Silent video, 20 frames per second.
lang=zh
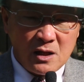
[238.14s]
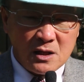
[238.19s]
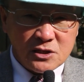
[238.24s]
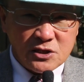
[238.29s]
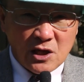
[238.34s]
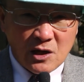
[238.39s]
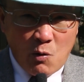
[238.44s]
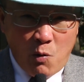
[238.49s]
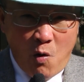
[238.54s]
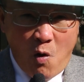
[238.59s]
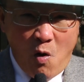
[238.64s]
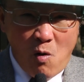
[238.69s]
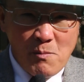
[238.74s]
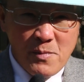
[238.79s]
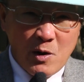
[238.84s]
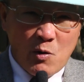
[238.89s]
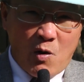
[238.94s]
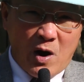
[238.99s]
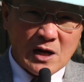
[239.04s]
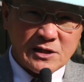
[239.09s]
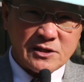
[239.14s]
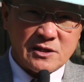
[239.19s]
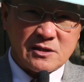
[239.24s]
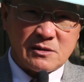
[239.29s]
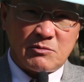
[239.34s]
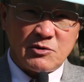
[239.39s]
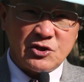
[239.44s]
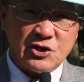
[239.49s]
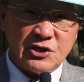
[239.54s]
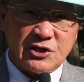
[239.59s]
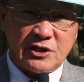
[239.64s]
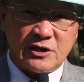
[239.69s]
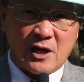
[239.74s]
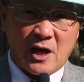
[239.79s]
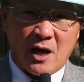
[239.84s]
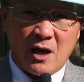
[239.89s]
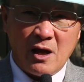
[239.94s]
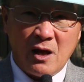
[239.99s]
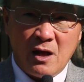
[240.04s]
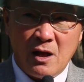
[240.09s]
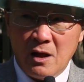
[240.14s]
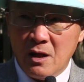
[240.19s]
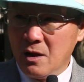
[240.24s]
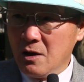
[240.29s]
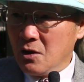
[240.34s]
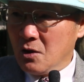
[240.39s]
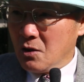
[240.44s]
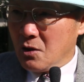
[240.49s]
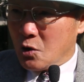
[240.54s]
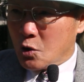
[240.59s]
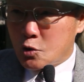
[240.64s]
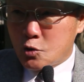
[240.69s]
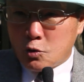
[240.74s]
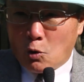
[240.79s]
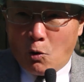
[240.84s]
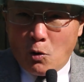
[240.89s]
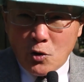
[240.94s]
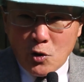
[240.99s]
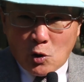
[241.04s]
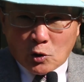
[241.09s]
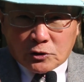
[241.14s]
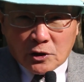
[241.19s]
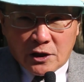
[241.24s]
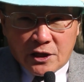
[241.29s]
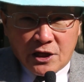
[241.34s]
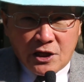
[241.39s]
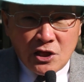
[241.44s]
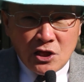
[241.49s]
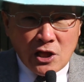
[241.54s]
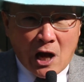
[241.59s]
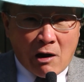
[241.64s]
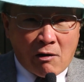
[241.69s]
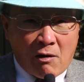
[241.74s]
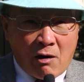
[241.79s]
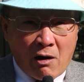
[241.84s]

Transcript: 现在后面发生什么事情呢？所有的领导